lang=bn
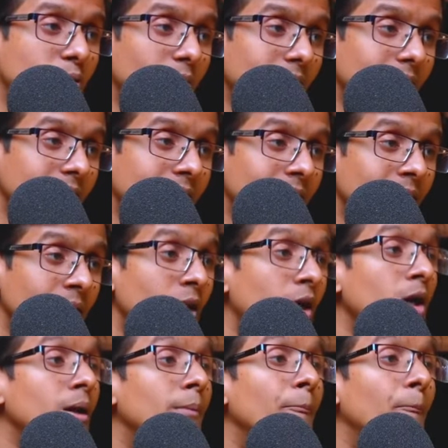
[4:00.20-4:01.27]
ইউজ করেছি
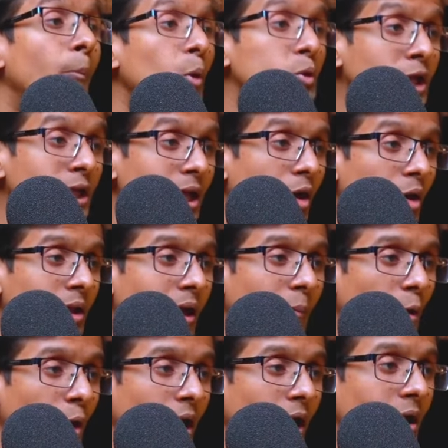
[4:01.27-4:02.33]
বসে
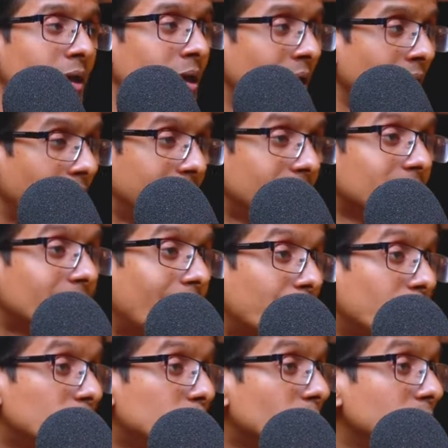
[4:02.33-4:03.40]
কথা বলা এটা
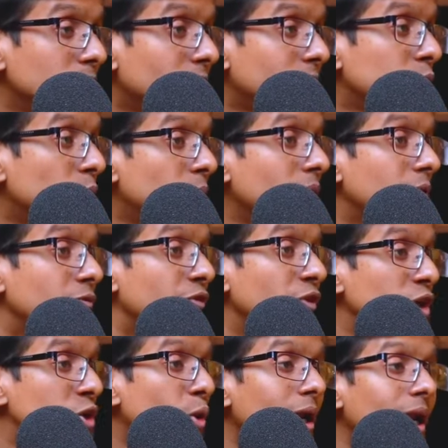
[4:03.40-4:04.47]
তার ভেতরে কিন্তু এক ধরনের
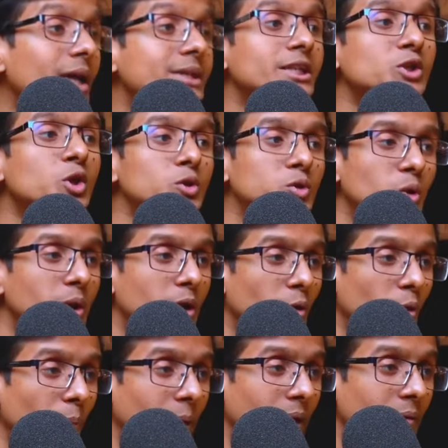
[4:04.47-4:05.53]
ভিজুয়ালাইজেশন তৈরি
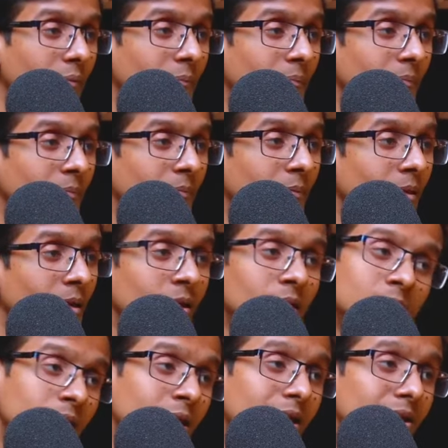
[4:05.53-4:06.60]
করবে
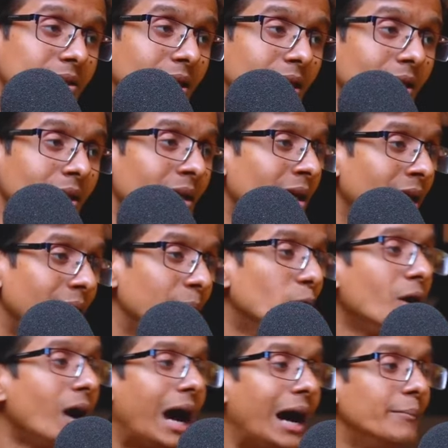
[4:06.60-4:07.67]
ঠিক আছে
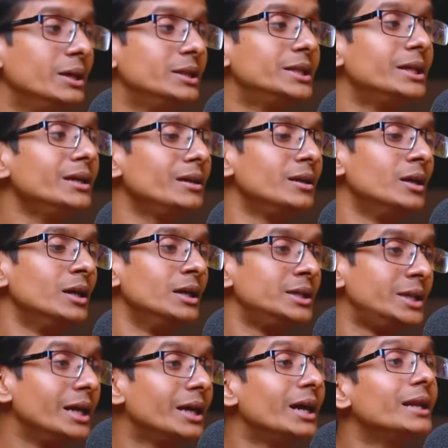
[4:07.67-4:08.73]
এবং আমি যে
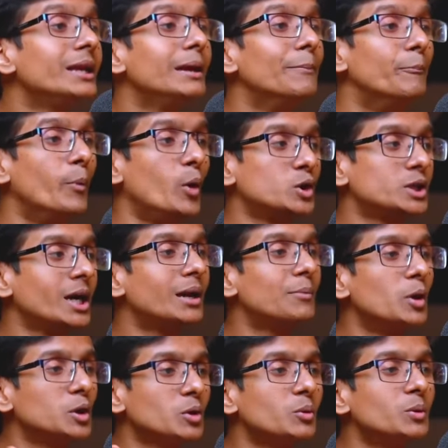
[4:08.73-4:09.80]
সেখানে গিয়ে
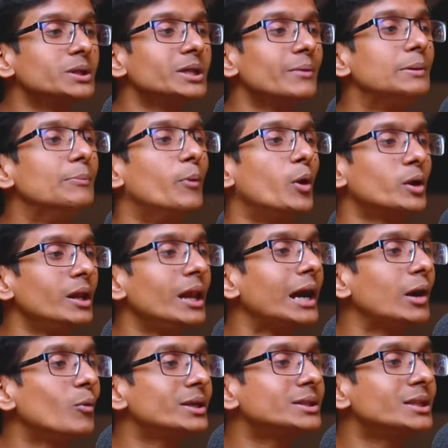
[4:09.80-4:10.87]
বসার মতো করে যে আমি বডি
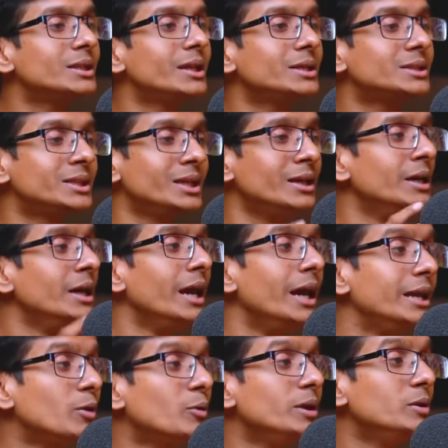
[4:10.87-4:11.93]
ল্যাঙ্গুয়েজটা দিয়েছি
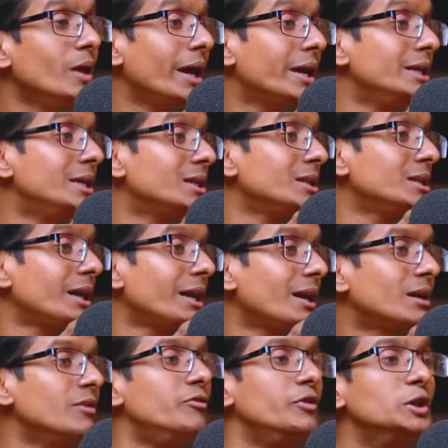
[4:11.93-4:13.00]
এটাও কিন্তু একই সাথে
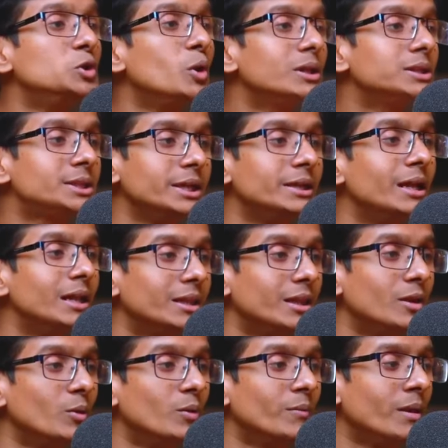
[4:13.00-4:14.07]
তাকে একটা ভিজুয়াল সিগন্যাল
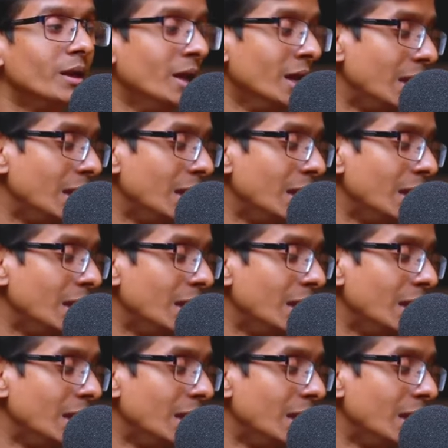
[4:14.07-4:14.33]
দিল